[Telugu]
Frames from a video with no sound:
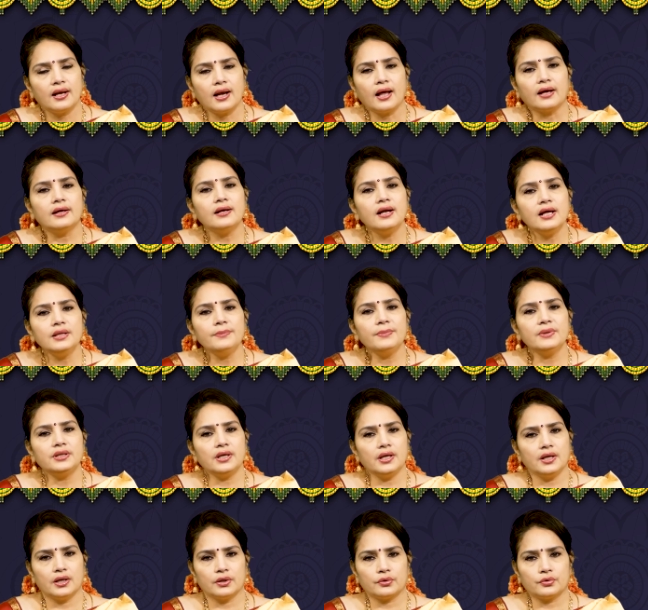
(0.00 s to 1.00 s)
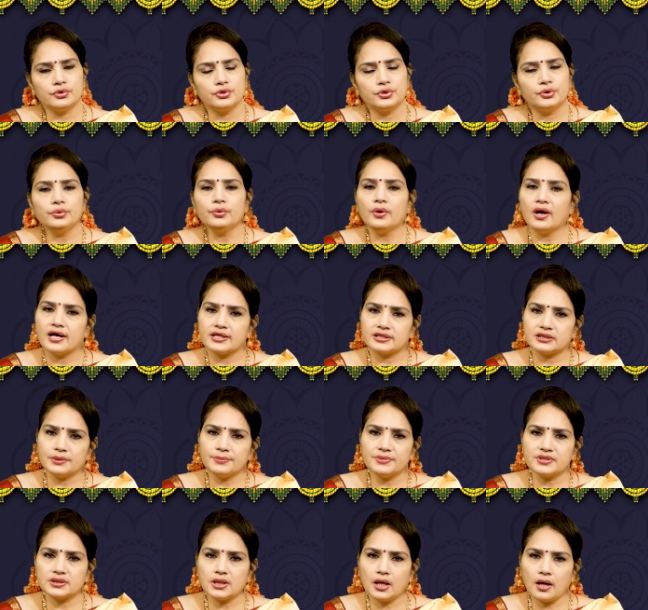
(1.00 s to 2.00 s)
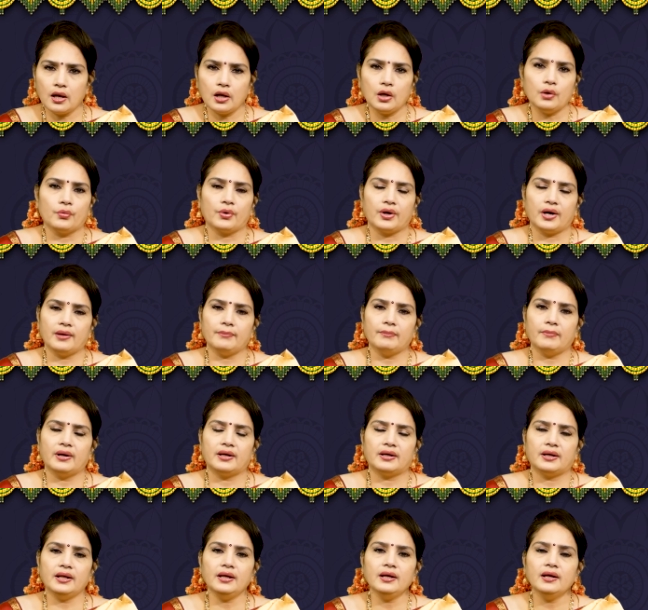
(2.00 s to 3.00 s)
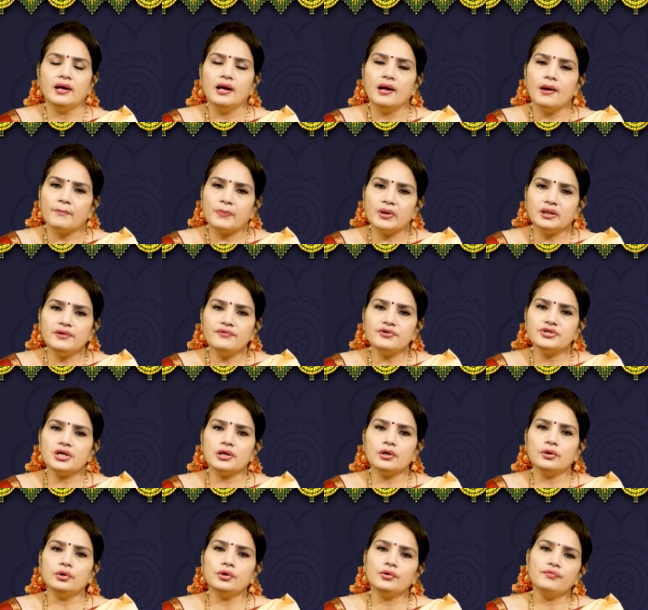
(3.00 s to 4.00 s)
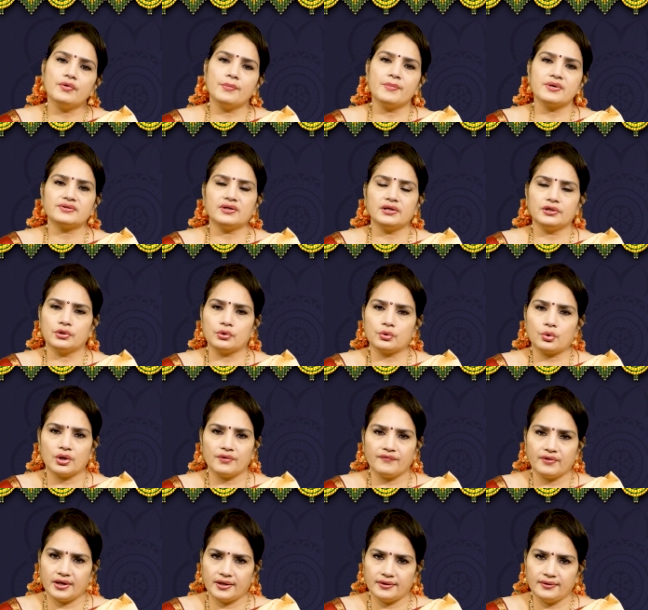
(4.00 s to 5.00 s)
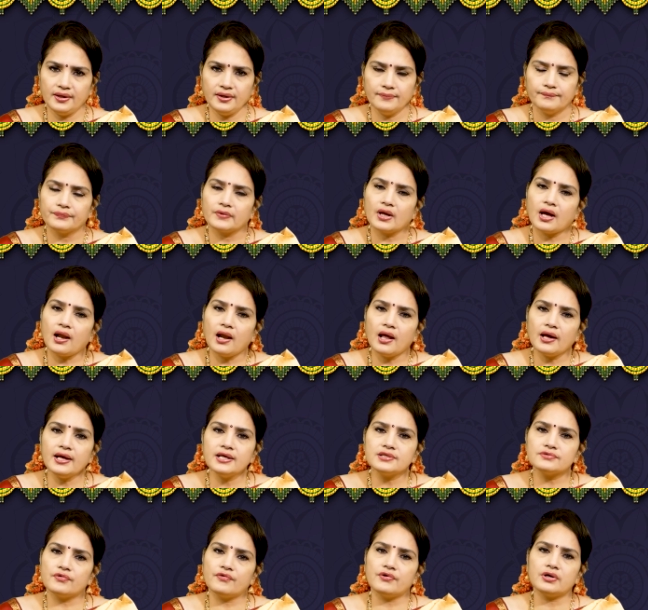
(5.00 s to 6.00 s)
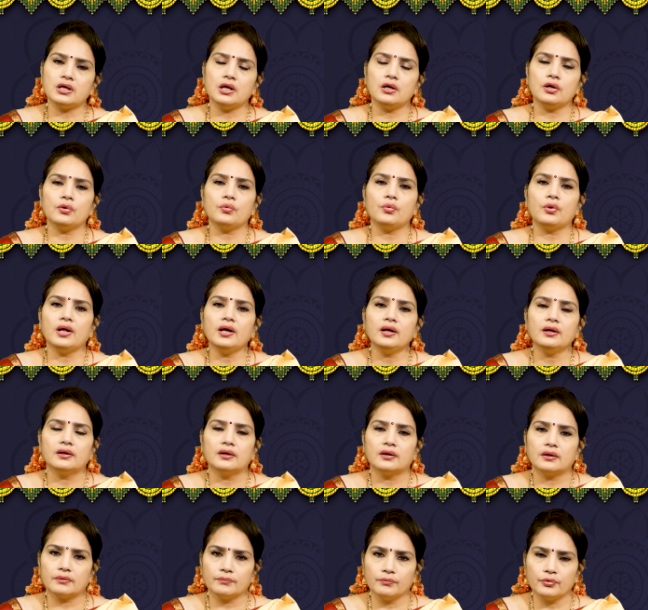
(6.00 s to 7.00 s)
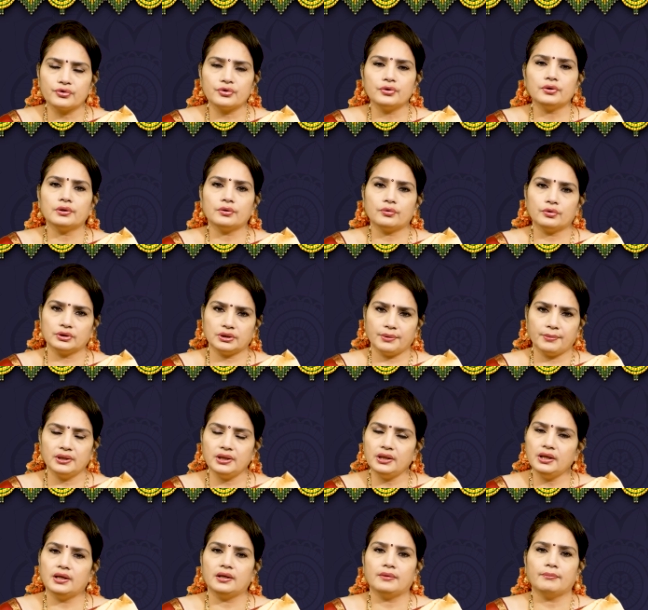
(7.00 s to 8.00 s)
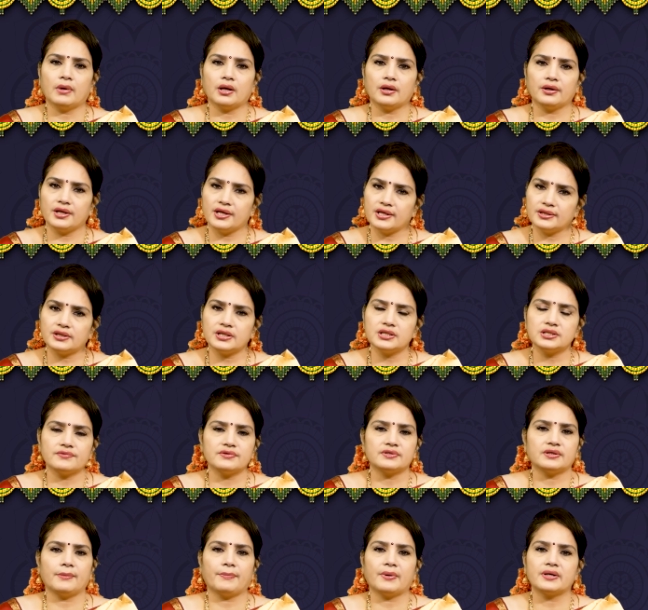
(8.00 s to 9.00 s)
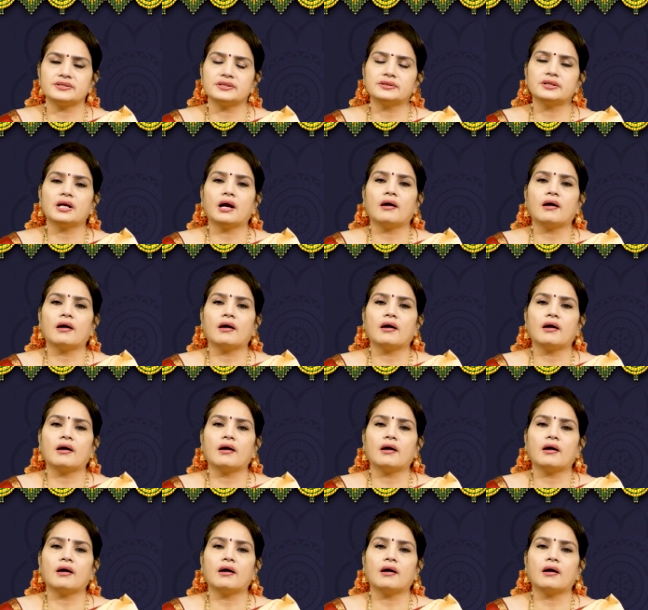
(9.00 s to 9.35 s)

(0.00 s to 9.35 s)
లగ్నాధిపతి అయిన కుజుడు అష్టమ స్థానంలో ఉండడం బట్టి ప్రతి విషయంలోనూ విమర్శలు ఎదుర్కోవడం అనేది అలాగే స్వవర్గంలో కూడా ముఖ్యం కొంతమందిని మనం నియంత్రించవలసిన పరిస్థితి